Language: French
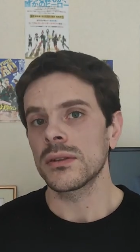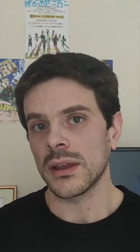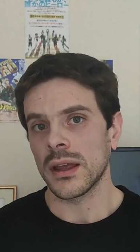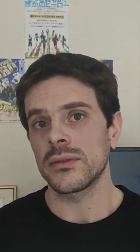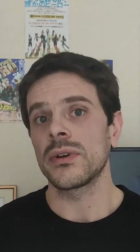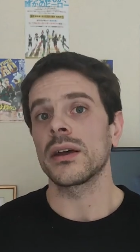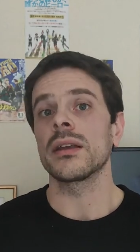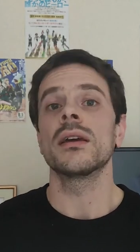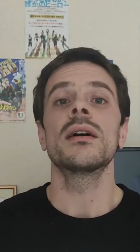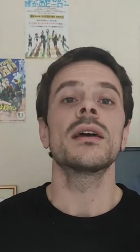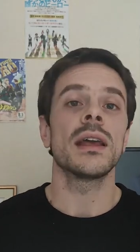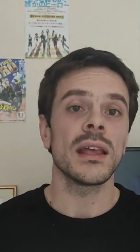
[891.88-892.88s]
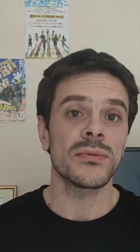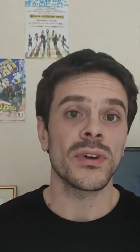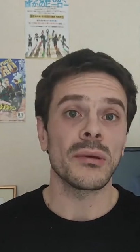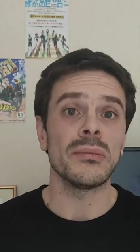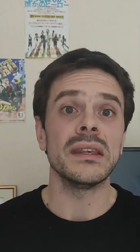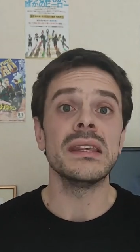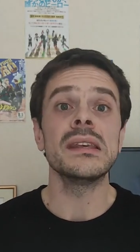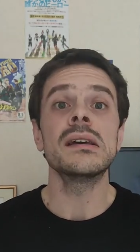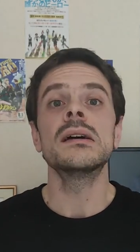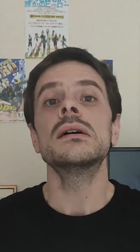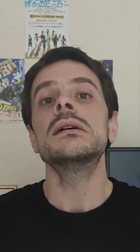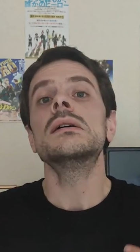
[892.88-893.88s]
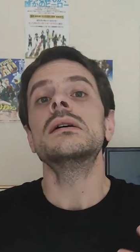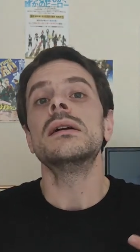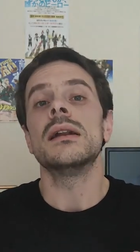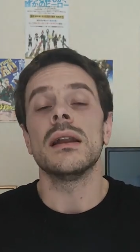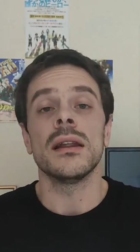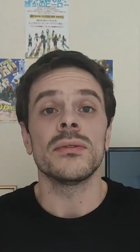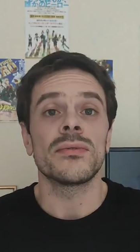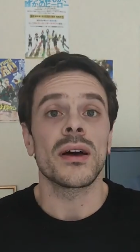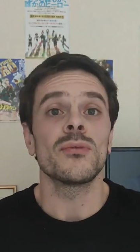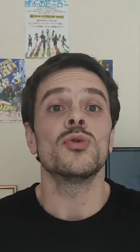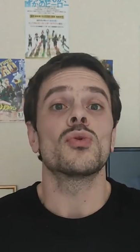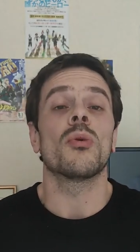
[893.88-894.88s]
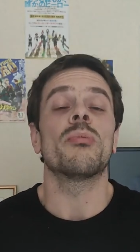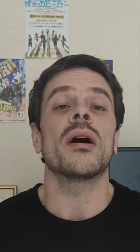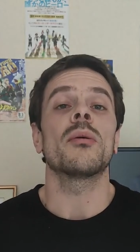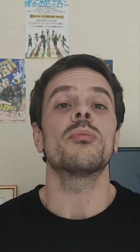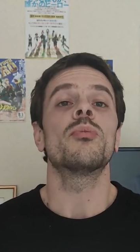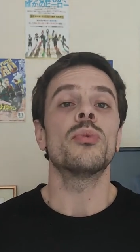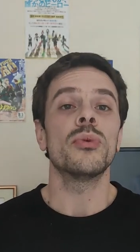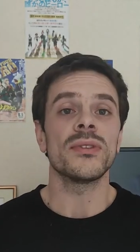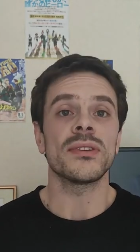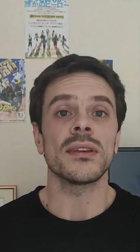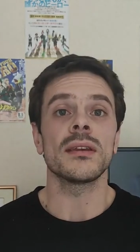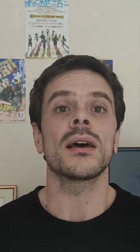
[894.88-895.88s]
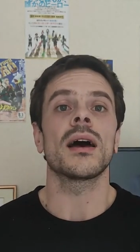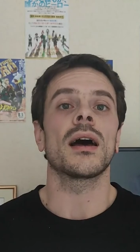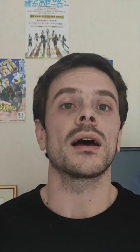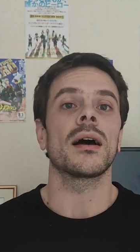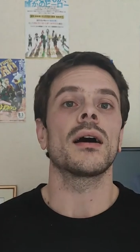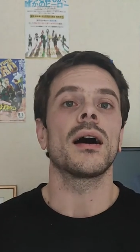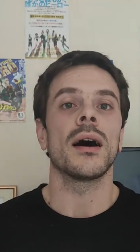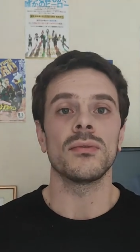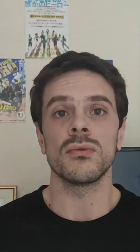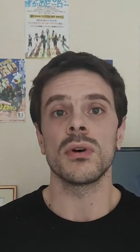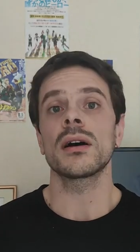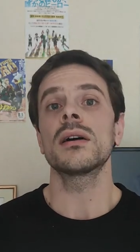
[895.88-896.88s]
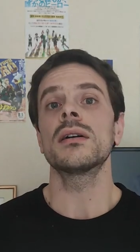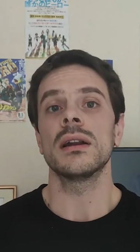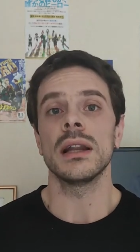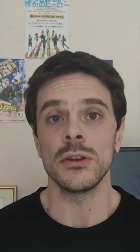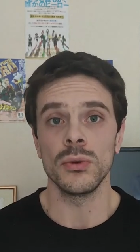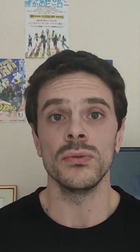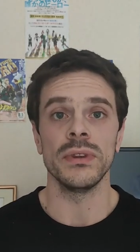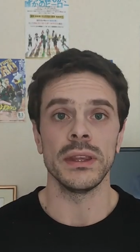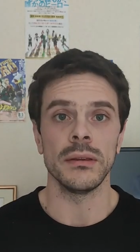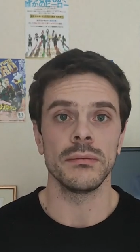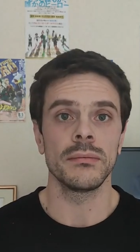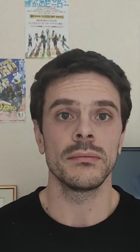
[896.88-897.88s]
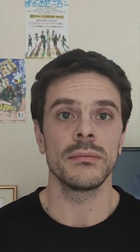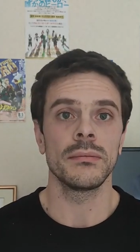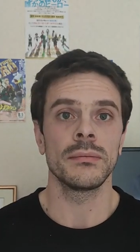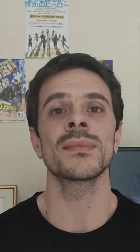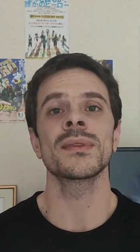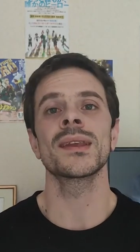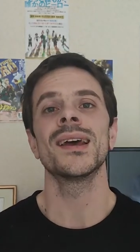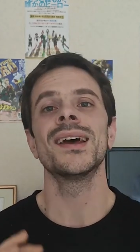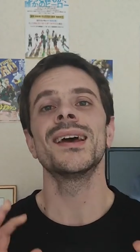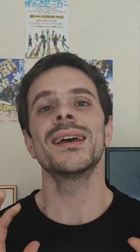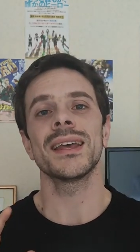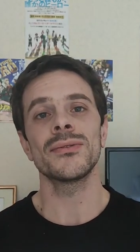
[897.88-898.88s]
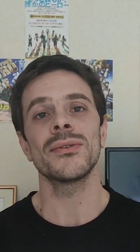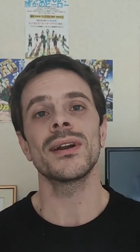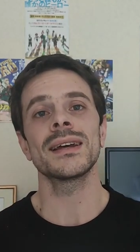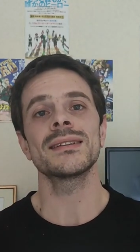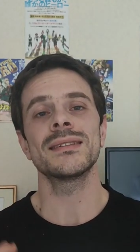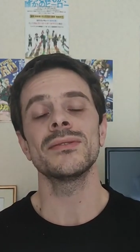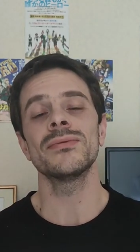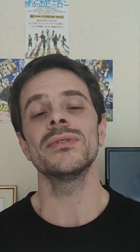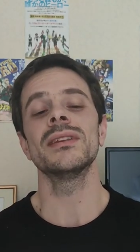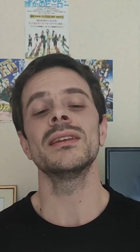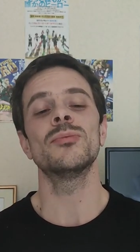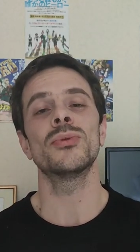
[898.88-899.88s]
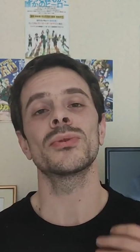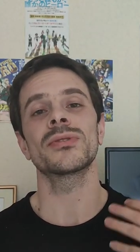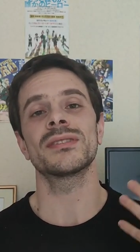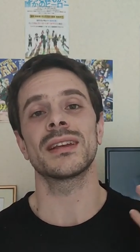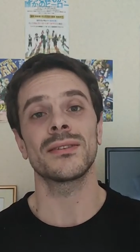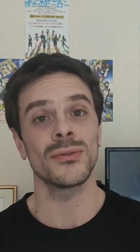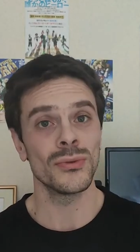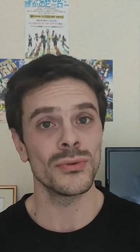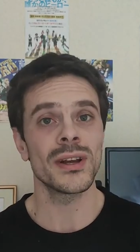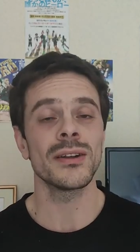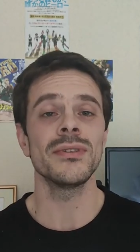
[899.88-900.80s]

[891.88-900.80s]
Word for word: travail et famille, les femmes ne sont pas poussées à avoir les deux vies. Et voilà, c'est fini pour cette nouvelle